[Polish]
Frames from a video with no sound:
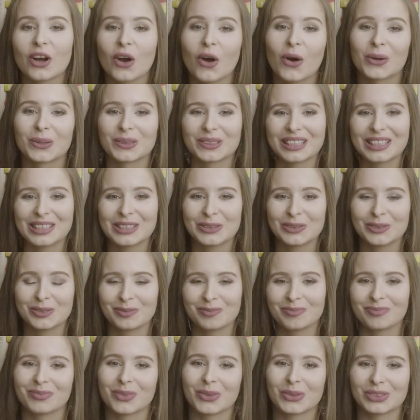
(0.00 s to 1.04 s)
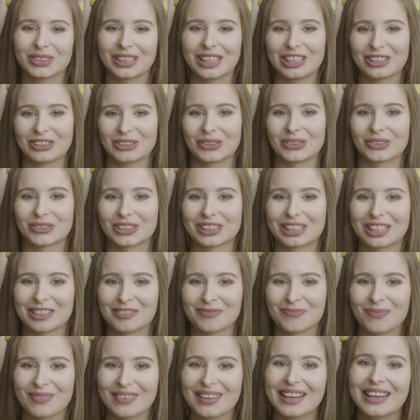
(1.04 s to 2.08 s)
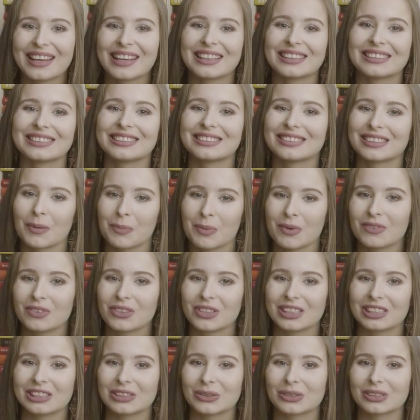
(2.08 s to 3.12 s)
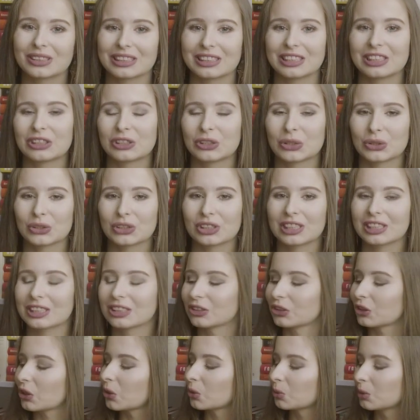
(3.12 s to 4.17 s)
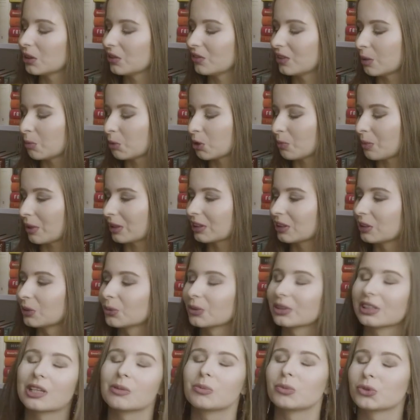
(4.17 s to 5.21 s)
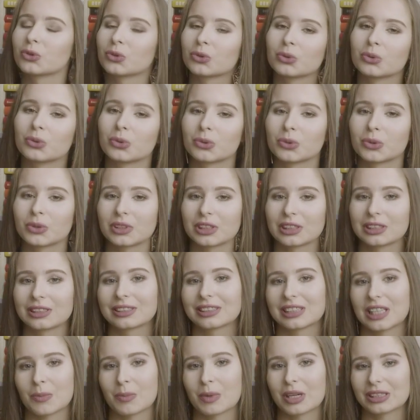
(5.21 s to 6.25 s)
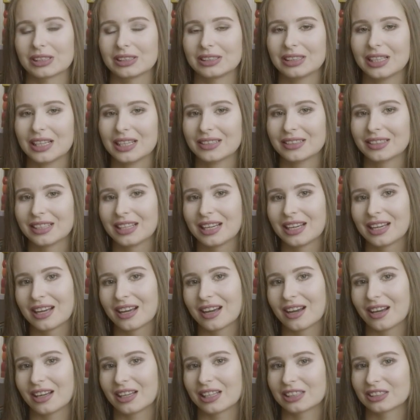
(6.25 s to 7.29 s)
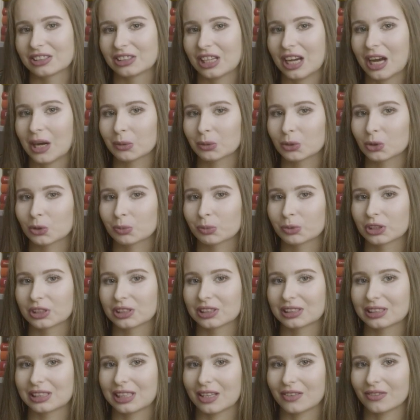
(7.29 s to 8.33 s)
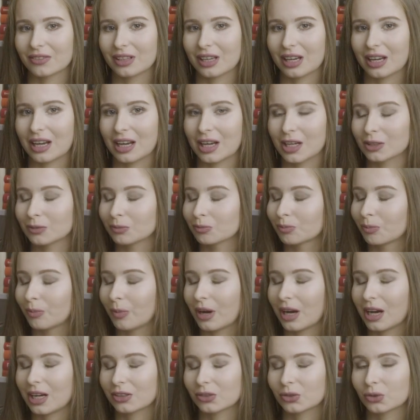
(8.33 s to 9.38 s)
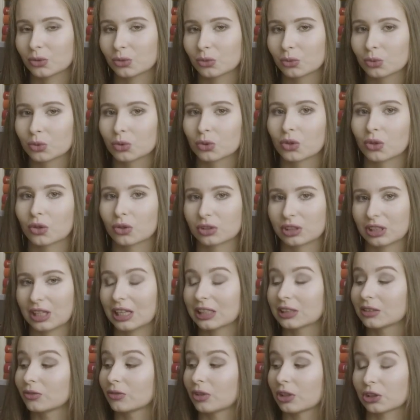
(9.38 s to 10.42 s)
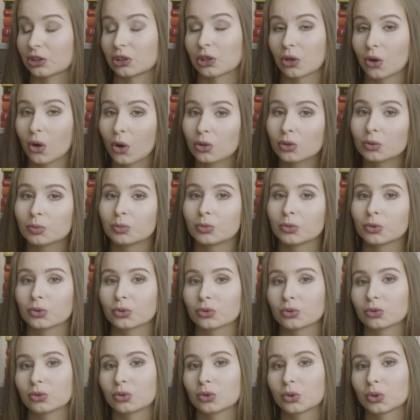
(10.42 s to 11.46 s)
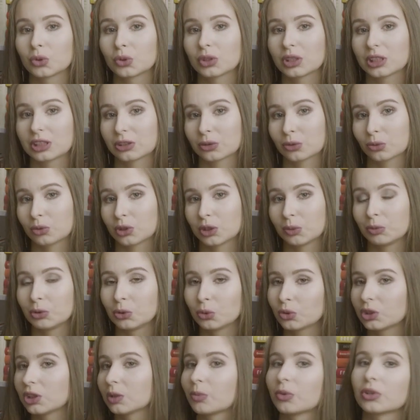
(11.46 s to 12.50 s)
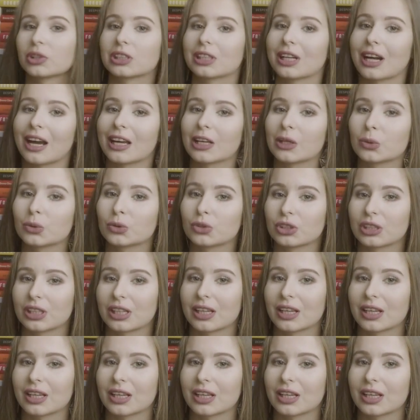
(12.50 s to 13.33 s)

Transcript: On M, mądra książka. Na pewno jedną z takich książek są Dziwne przypadki ludzkiego mózgu y, Samakina. E, gdzie autor przedstawia bardzo dużo rodzajów właśnie chorób mózgu, e, z którymi ludzie borykają się